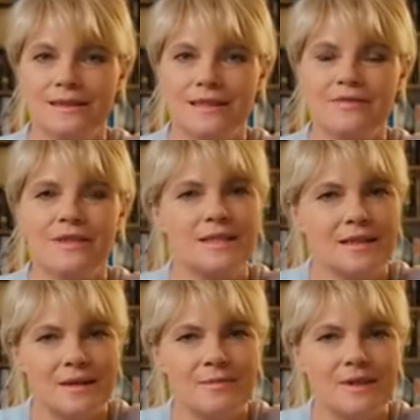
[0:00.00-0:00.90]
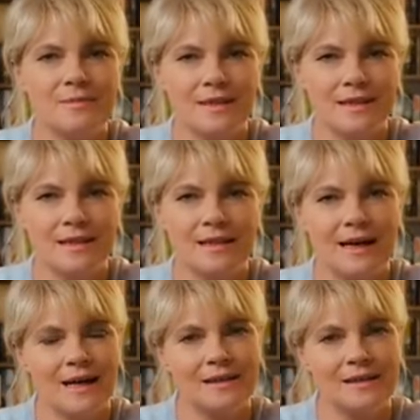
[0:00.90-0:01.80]
Das fasziniert mich immer sehr,
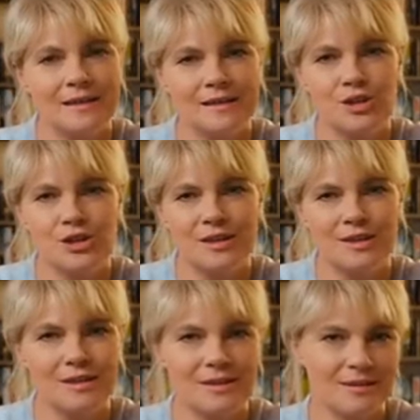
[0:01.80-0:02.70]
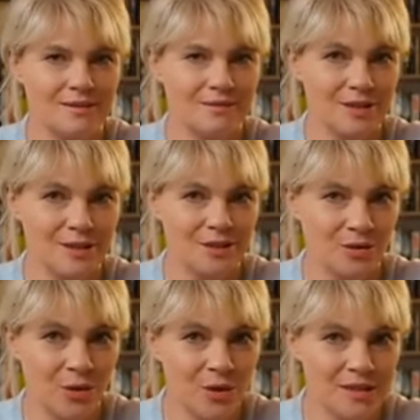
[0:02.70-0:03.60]
gerade diese Geschichten, was
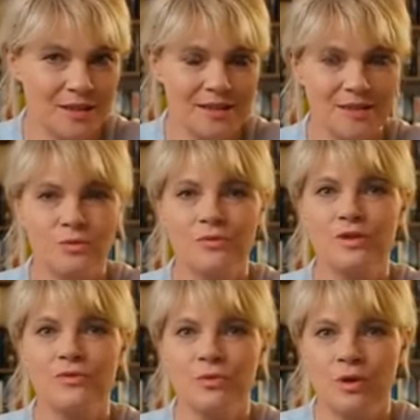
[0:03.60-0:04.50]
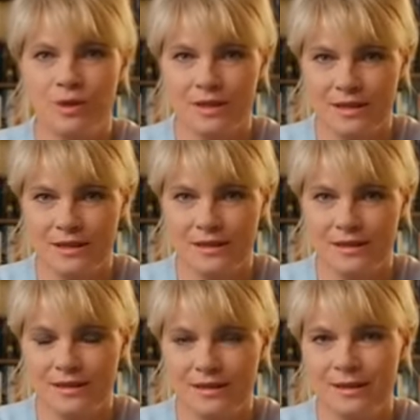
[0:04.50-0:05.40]
heute ist und was früher passiert
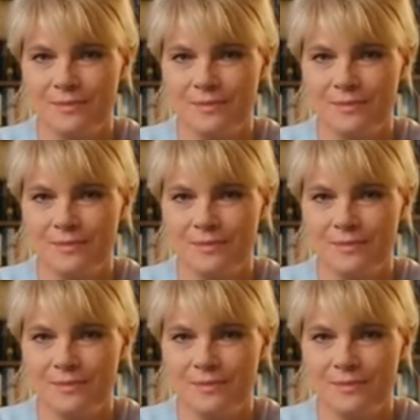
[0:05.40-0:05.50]
ist.